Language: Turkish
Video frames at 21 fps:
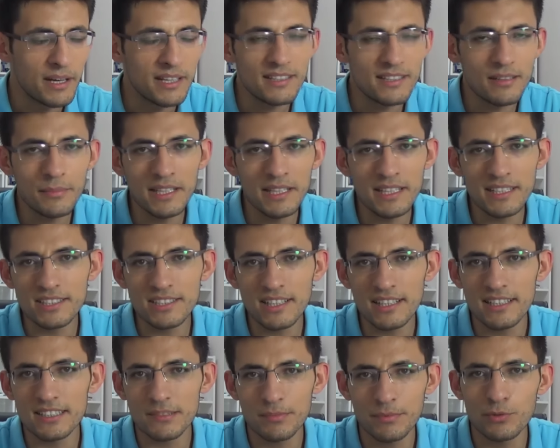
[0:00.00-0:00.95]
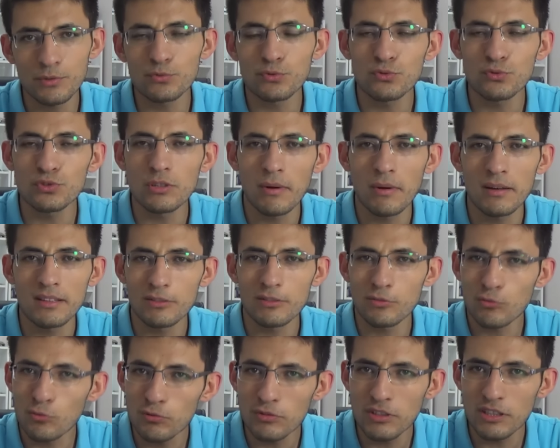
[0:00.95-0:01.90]
Ben de Melikşah ismini uzun
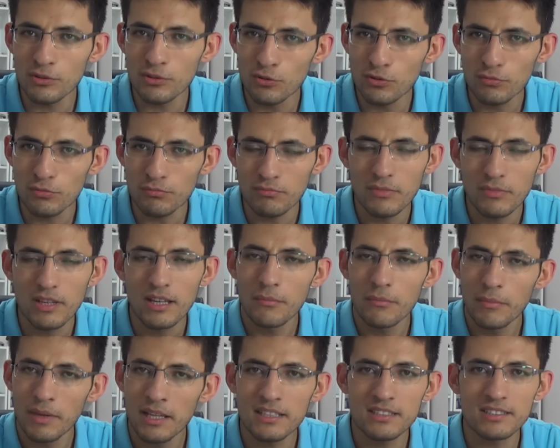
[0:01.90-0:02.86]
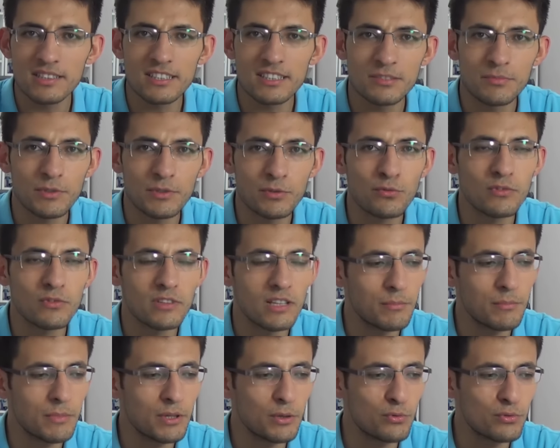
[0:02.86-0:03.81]
zamandır kullanıyordum. Melikşah ismini
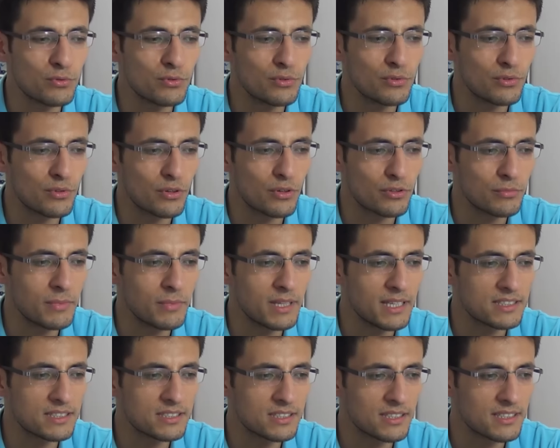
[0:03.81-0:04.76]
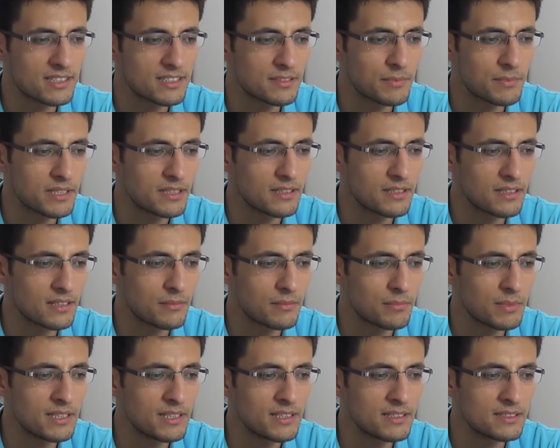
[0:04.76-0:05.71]
kullanmayı uygun gördüm. Melikşah ismi
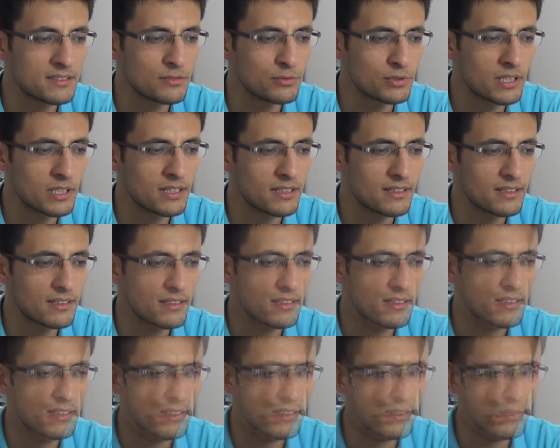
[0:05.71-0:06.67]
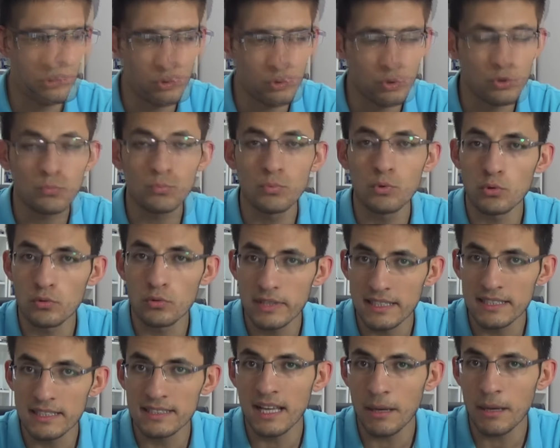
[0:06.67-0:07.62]
e, bildiğiniz üzere e, Türk
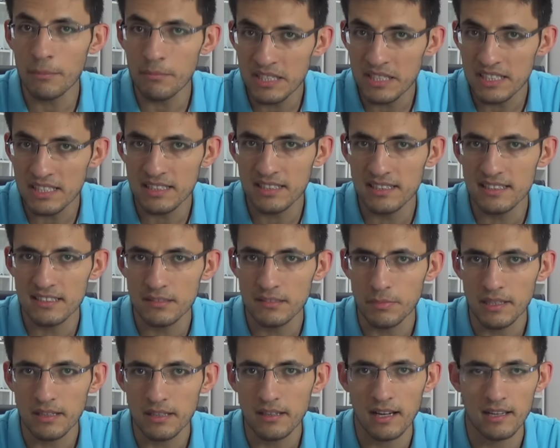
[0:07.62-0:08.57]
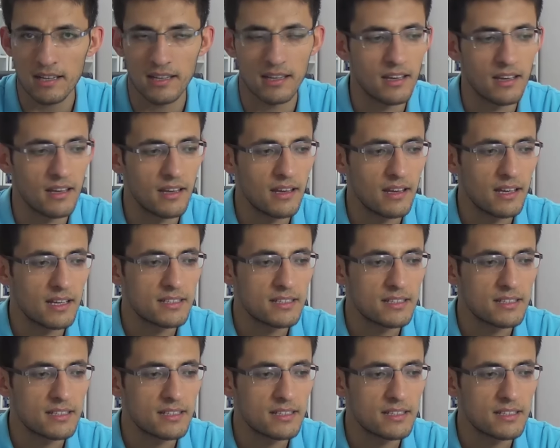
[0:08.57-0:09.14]
büyüklerinden birinin ismi. Hani